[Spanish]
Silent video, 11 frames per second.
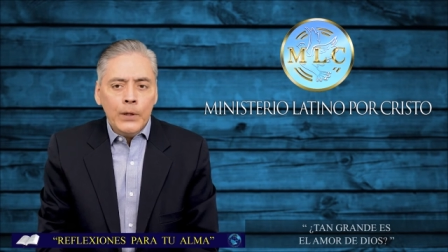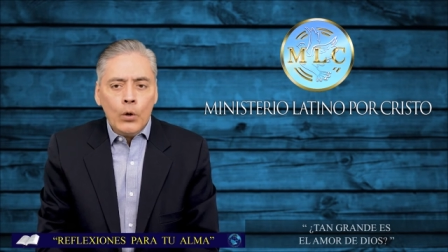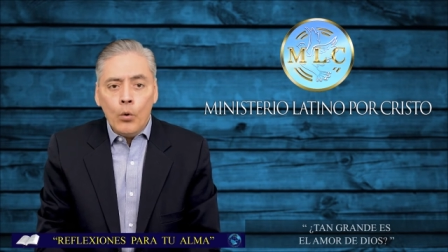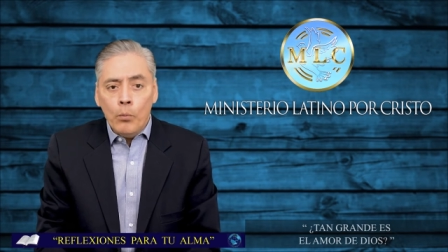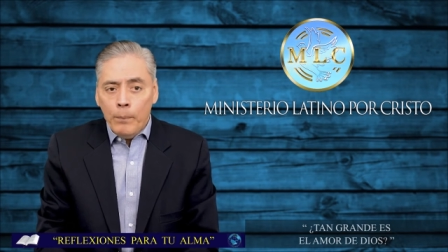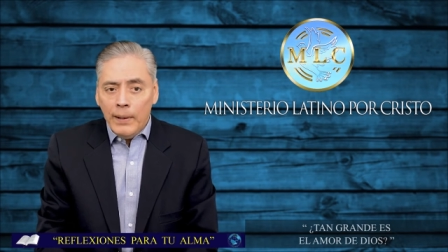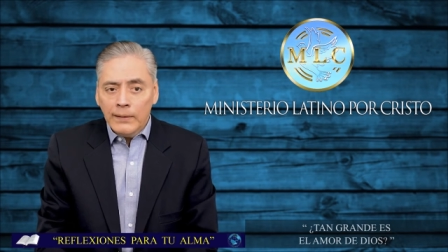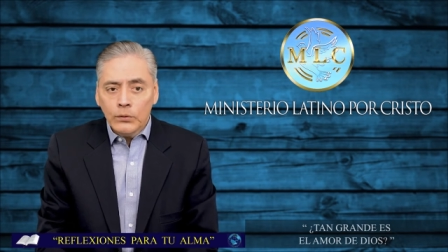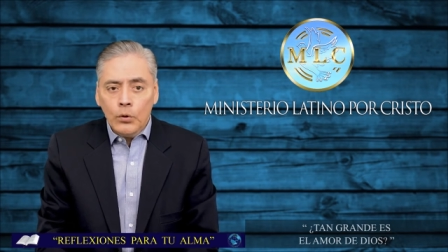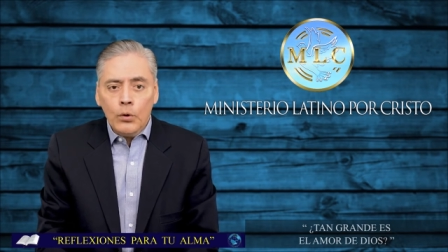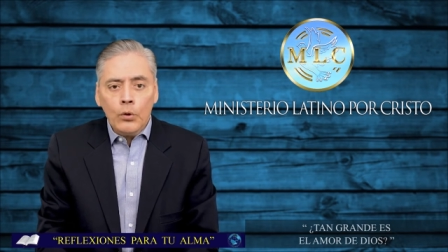como
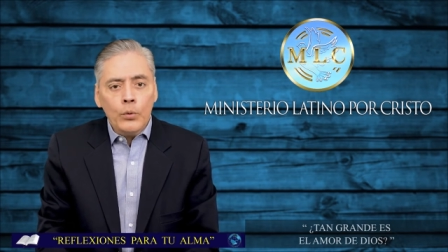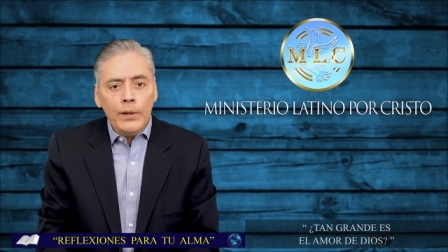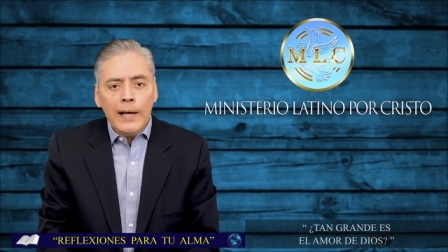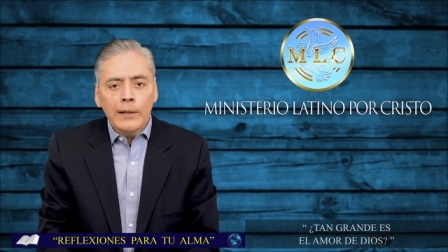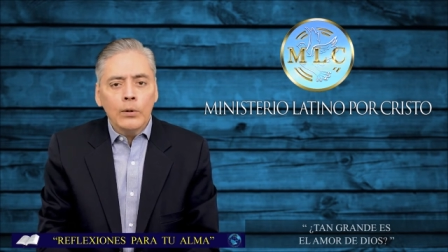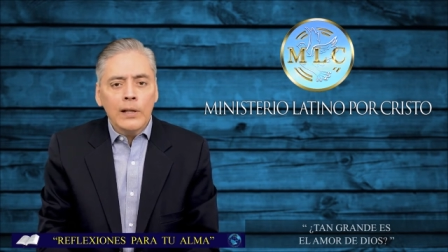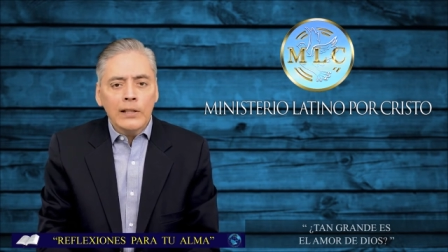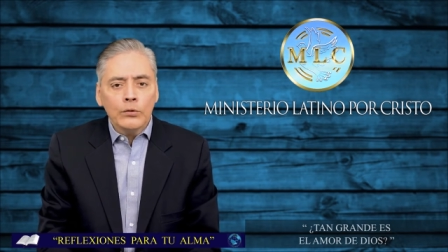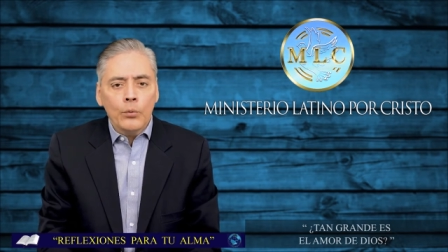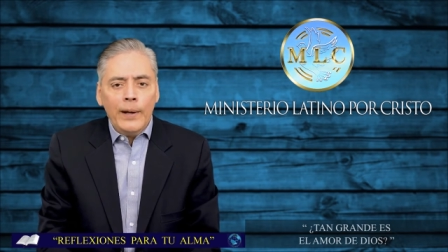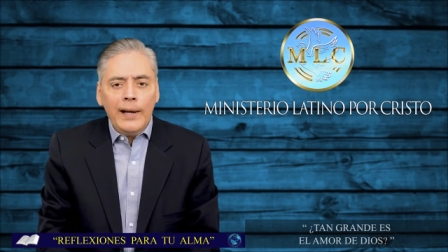pastor cuidando las
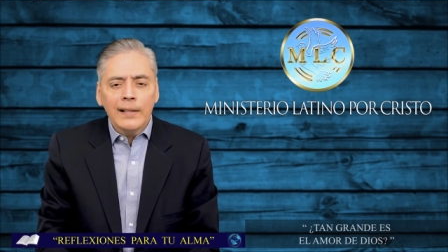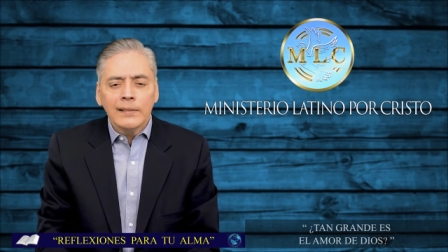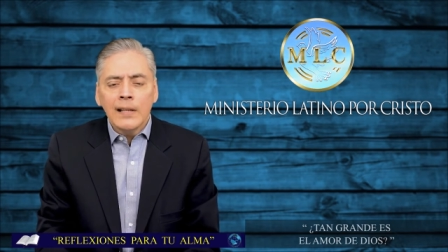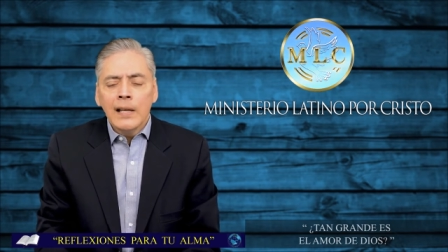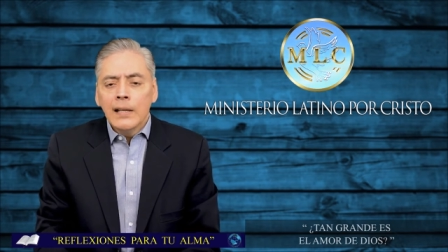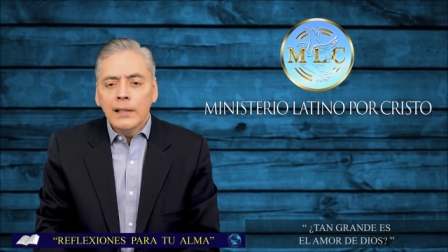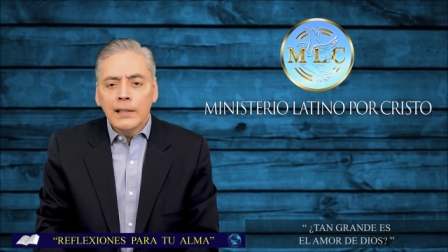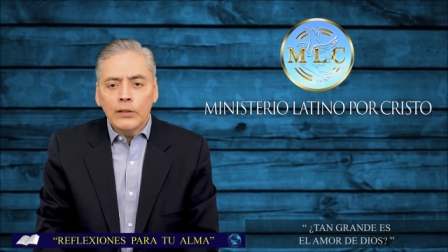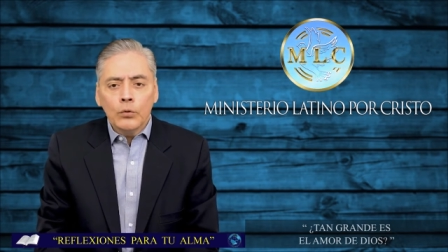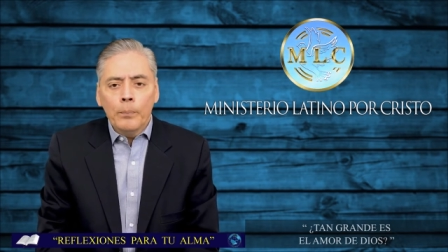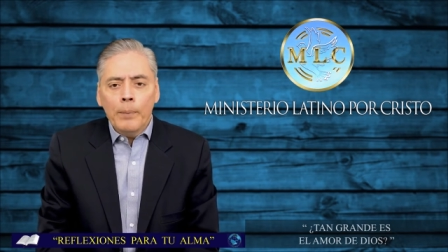ovejas de
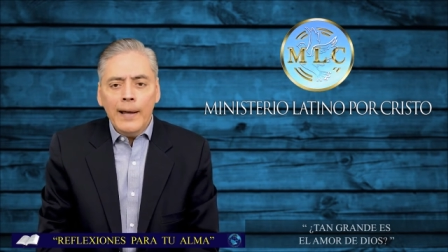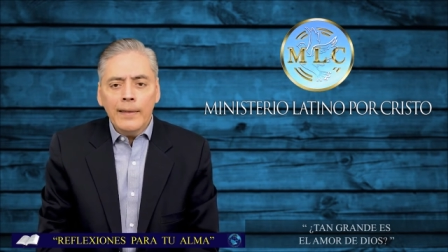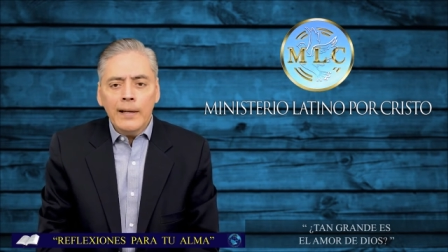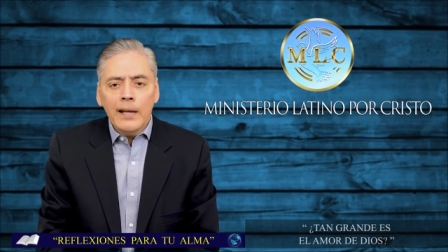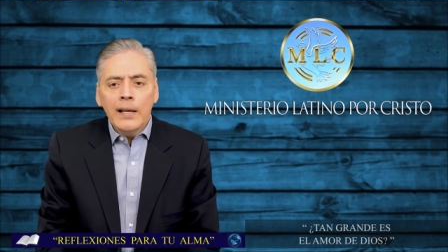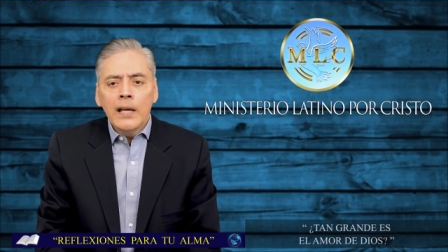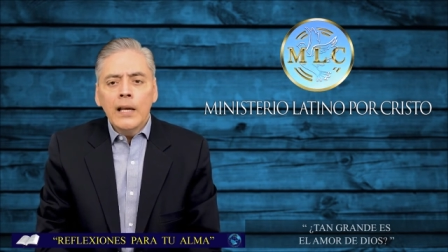su padre